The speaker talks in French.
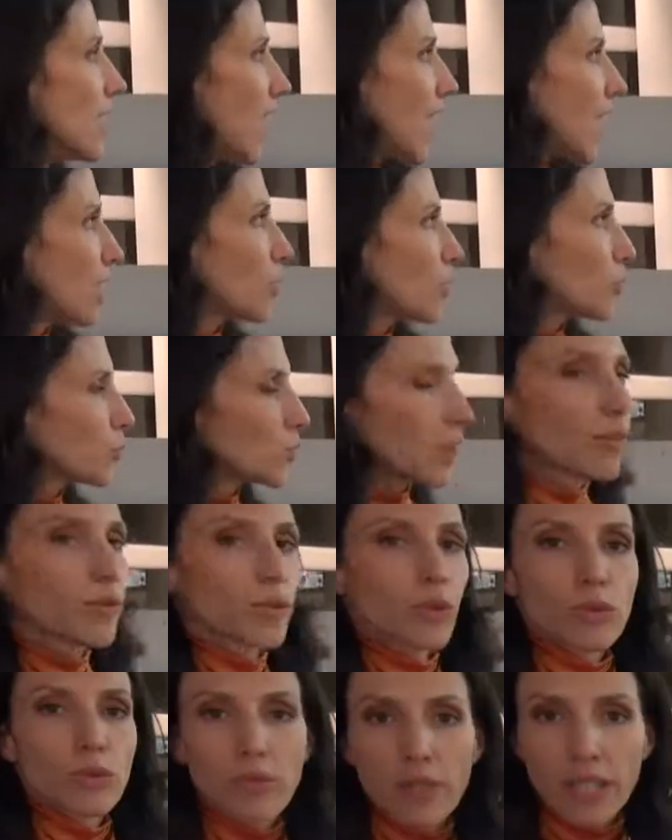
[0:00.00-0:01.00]
Alors, nous
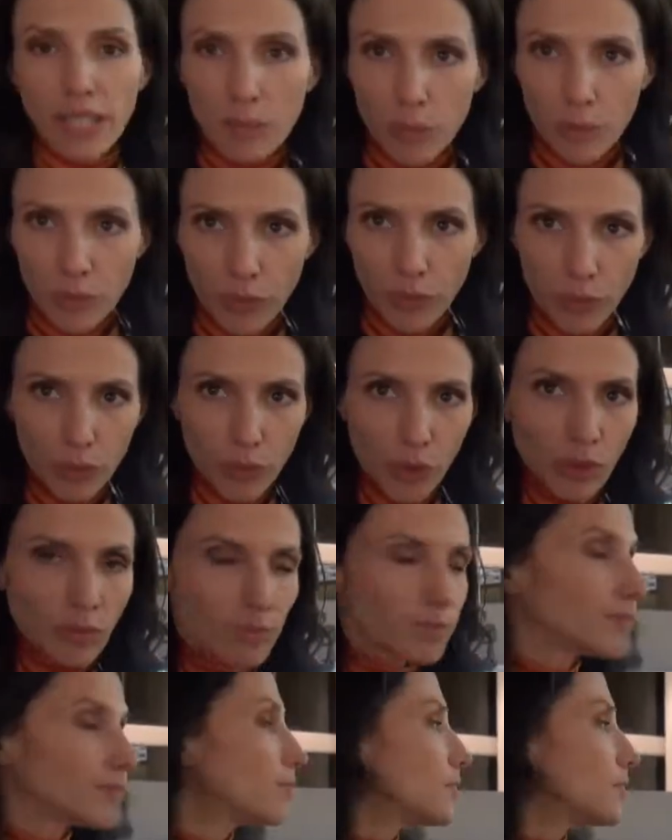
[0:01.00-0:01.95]
avons les baumes fondants,